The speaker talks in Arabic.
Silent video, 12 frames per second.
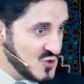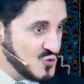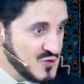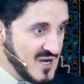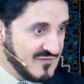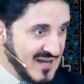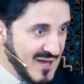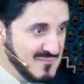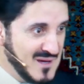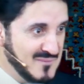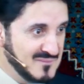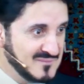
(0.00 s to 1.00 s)
جن في
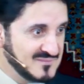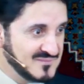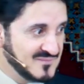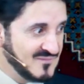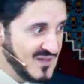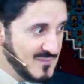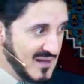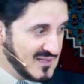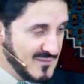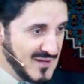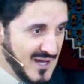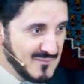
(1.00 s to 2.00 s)
الحمام في
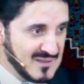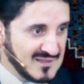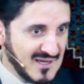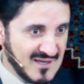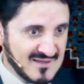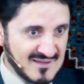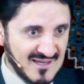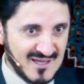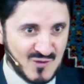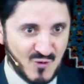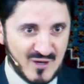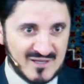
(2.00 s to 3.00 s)
بيت أبي أحمد
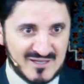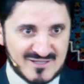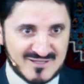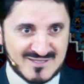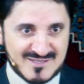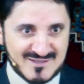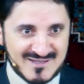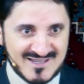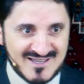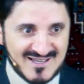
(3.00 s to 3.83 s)
هذا هو يجلس